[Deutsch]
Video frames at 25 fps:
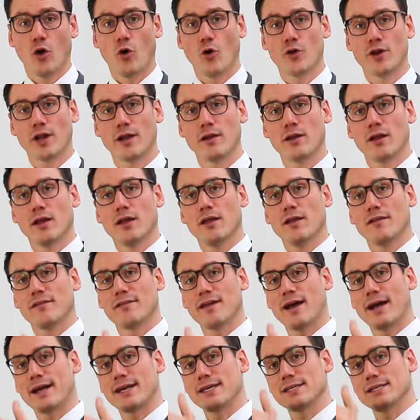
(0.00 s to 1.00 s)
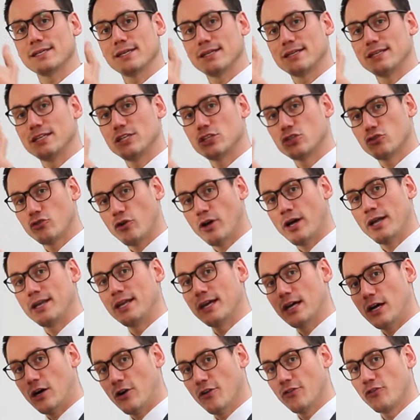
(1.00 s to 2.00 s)
und dann sage ich, die Steuer,
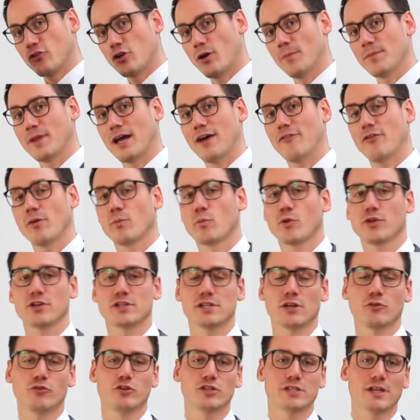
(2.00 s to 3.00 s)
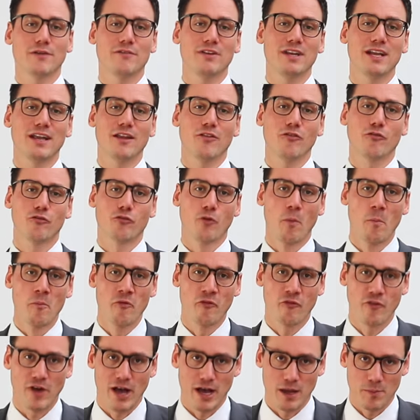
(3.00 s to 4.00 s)
die rauskommt, davon muss ich natürlich dann wieder das
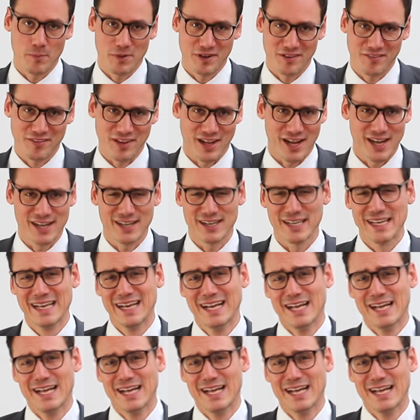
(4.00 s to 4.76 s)
Fünffache bezahlen.